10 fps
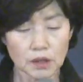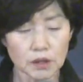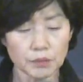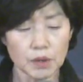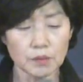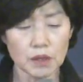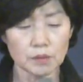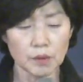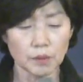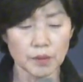10절
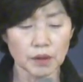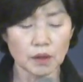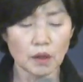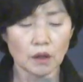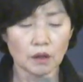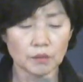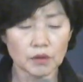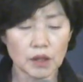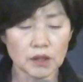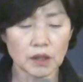말씀에 보면
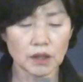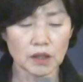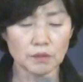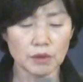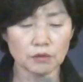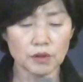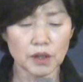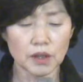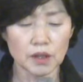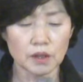허물과 죄가 이미
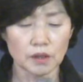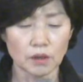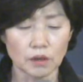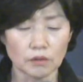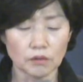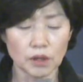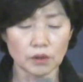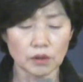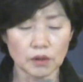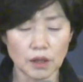우리에게 있어
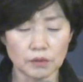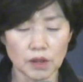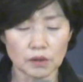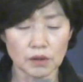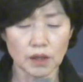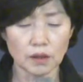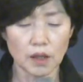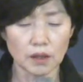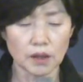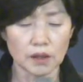우리로 그 가운데서
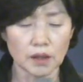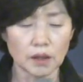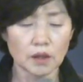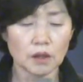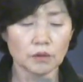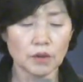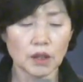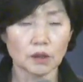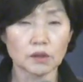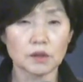쇠퇴하게 하니
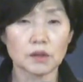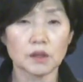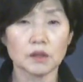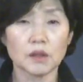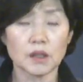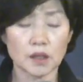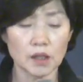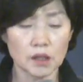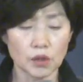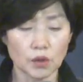우리가 어찌 능히
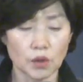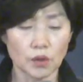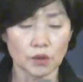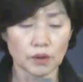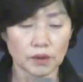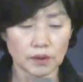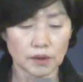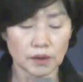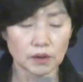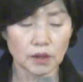살리요
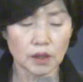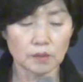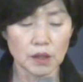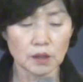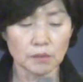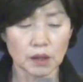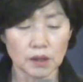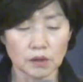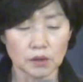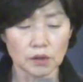이렇게 말,
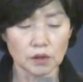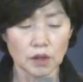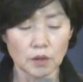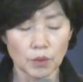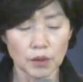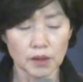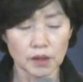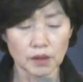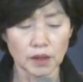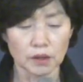말하는 것을 보게
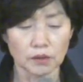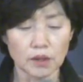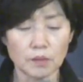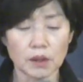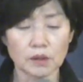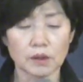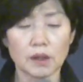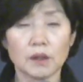되는데요. 이 말은